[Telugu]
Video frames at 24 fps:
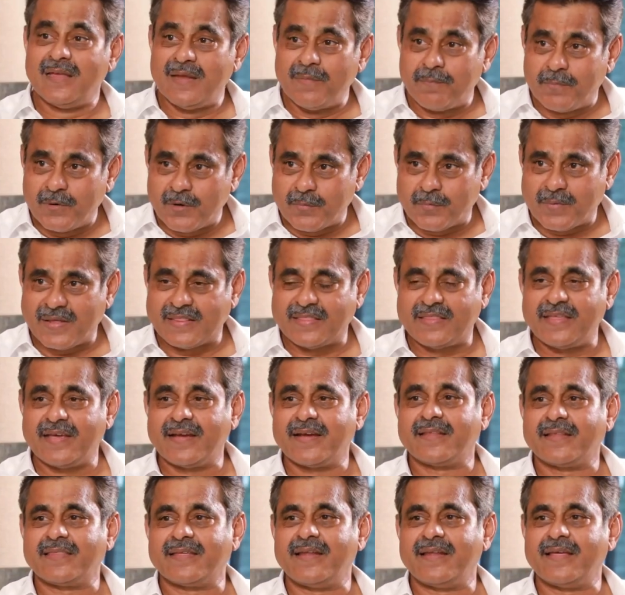ఇప్పుడు
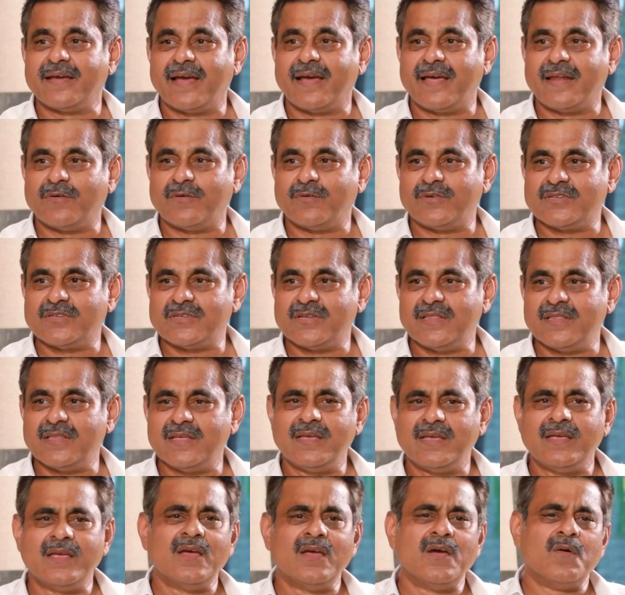ప్రత్యేక తెలంగాణ
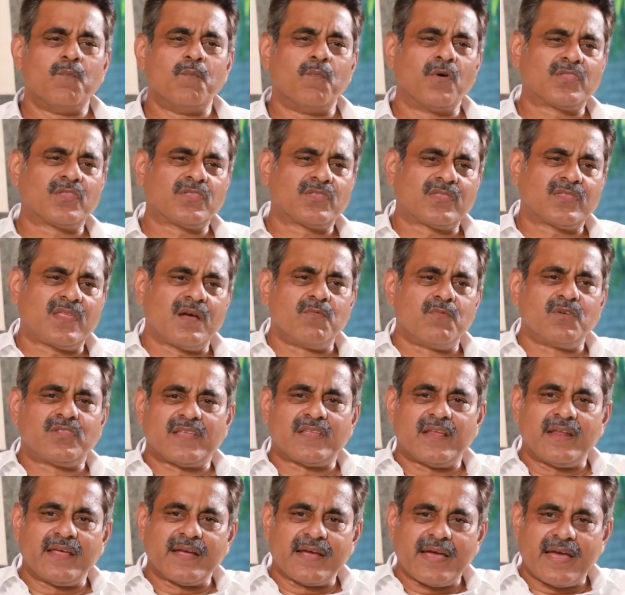వచ్చింది మొత్తము
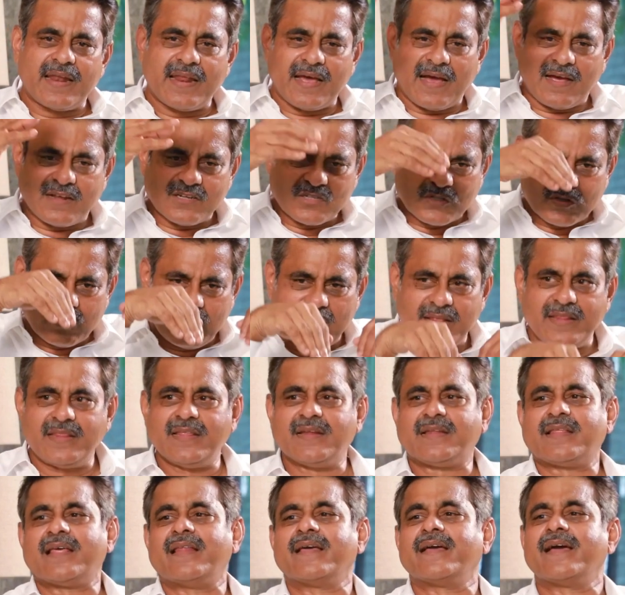తెలంగాణ
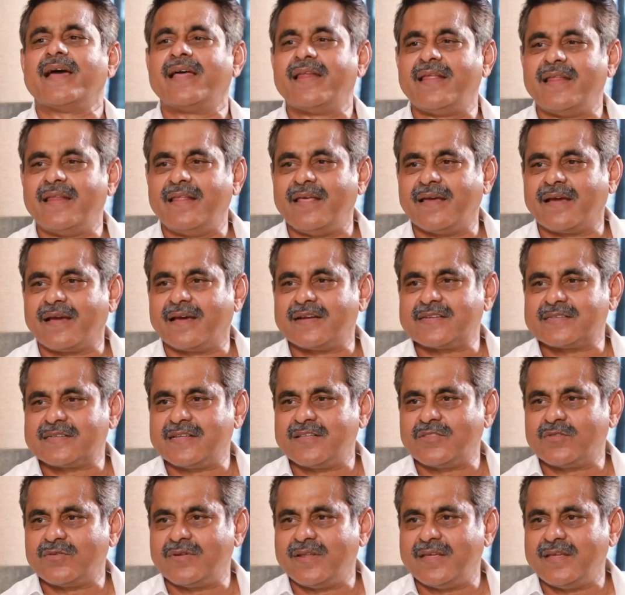ఆస్తులన్నీ తెలంగాణనే ఖర్చు
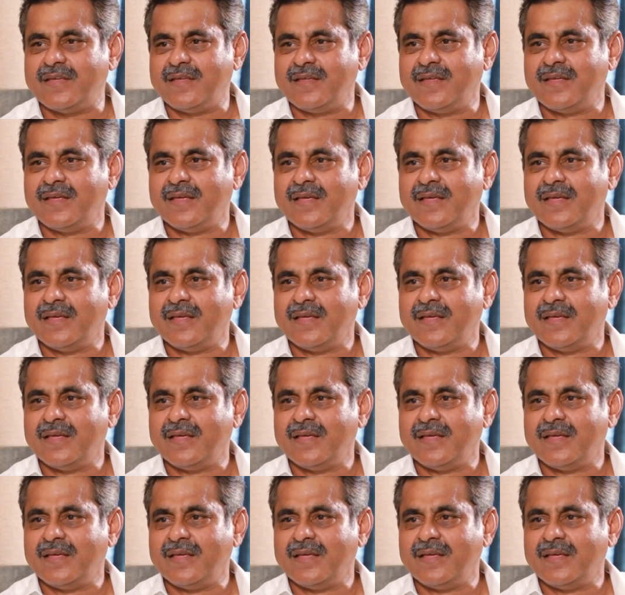అవుతున్నాయి